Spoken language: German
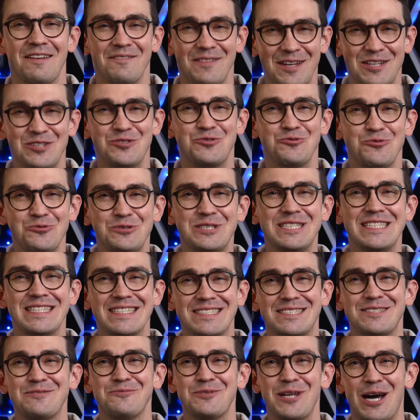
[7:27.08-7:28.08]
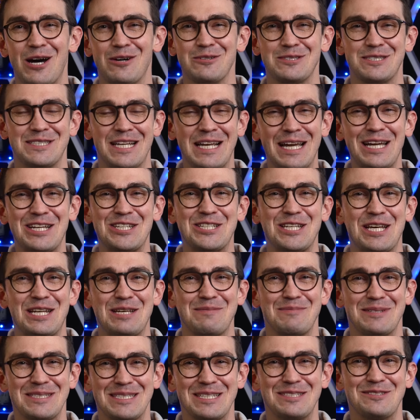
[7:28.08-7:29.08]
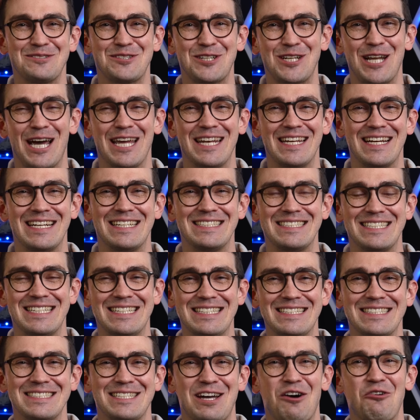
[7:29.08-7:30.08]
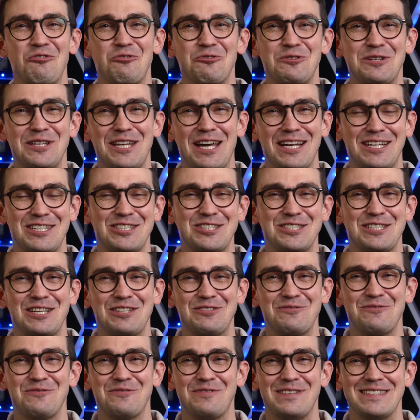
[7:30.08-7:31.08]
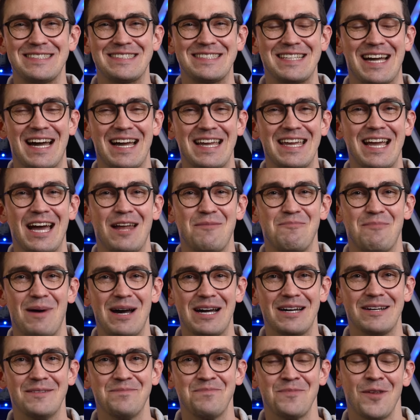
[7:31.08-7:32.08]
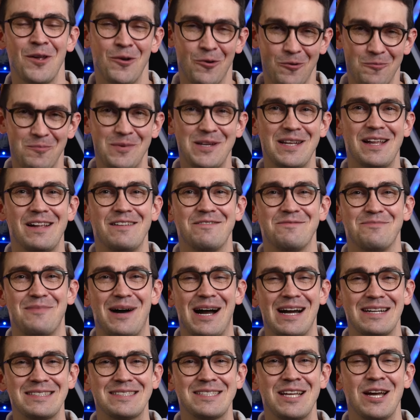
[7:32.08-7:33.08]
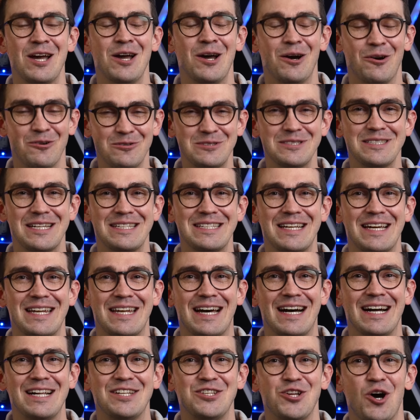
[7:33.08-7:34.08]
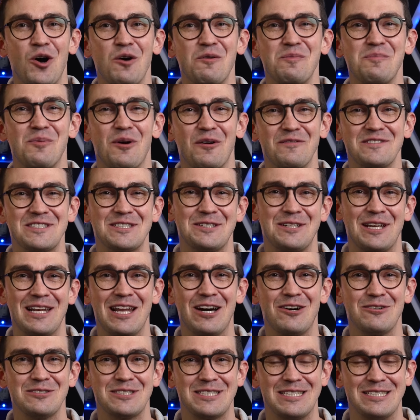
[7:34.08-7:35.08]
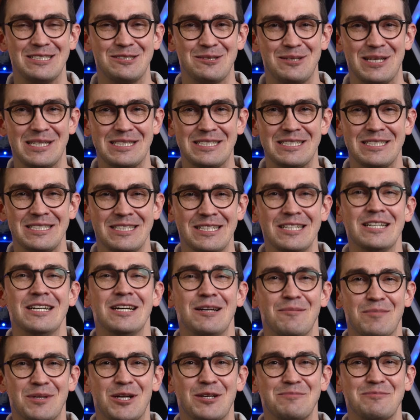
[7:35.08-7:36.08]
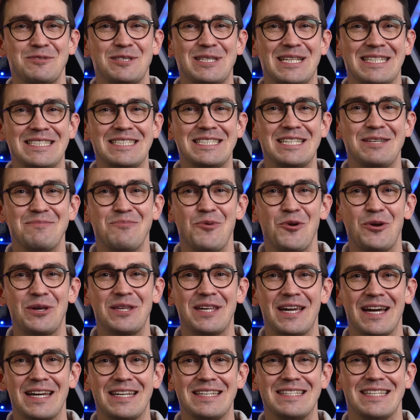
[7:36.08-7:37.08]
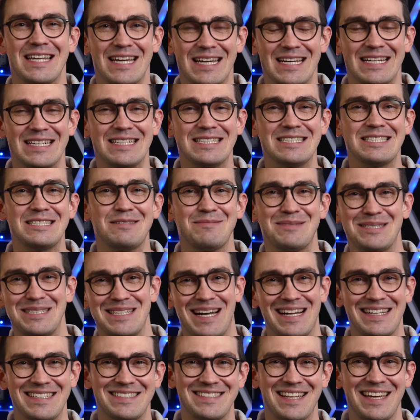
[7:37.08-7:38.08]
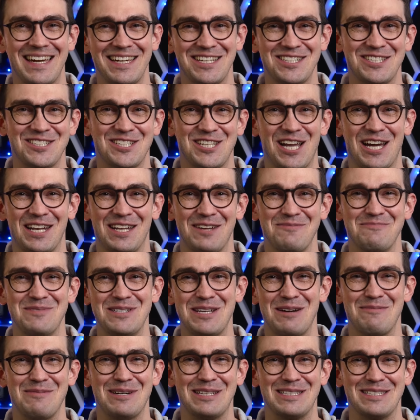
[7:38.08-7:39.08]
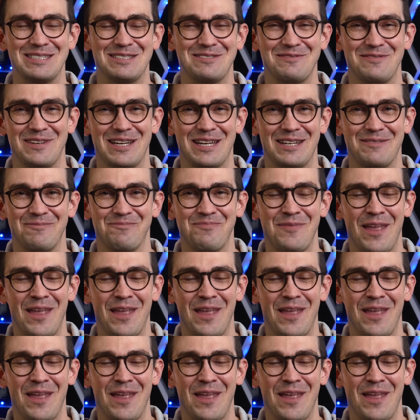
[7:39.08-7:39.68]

Wenn du dir zutraust, Senkrechtstarter besser zu schneiden, als ich das autodidaktisch seit nun fast drei Jahren mache und mithelfen magst, unseren Kanal noch professioneller aussehen zu lassen, bekommst du jetzt die Möglichkeit, der erste bezahlte Senkrechtstarter-Mitarbeiter zu werden.